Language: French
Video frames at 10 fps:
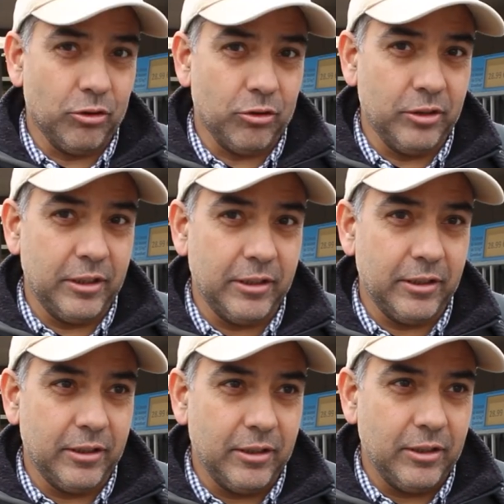Donc on
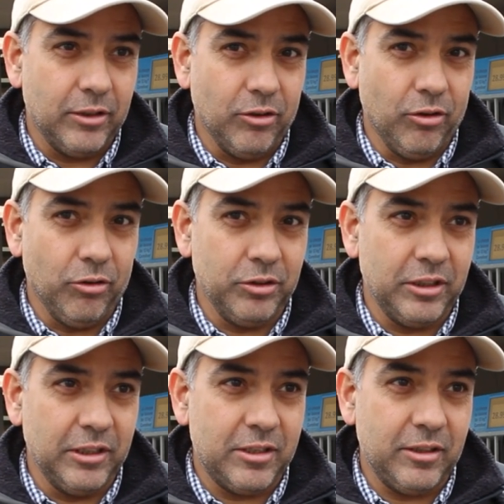est, on
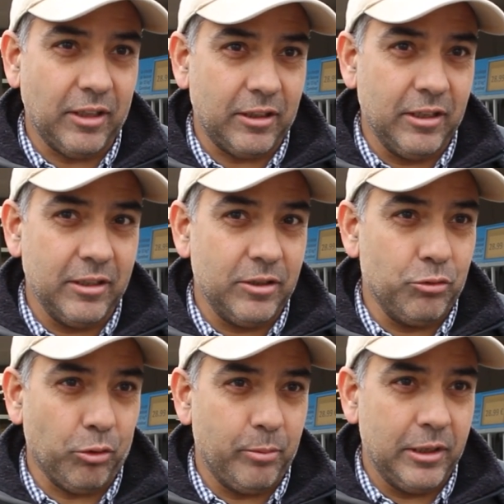est des citadins,
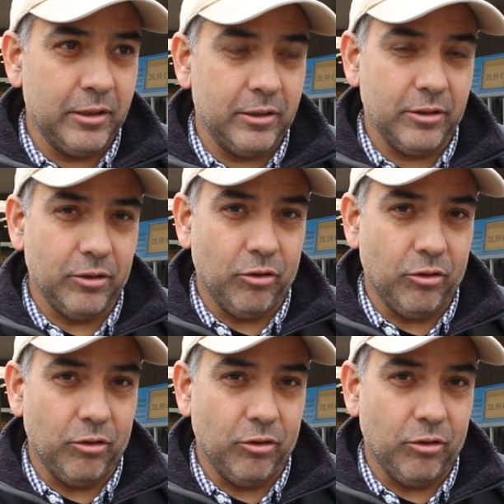des urbains.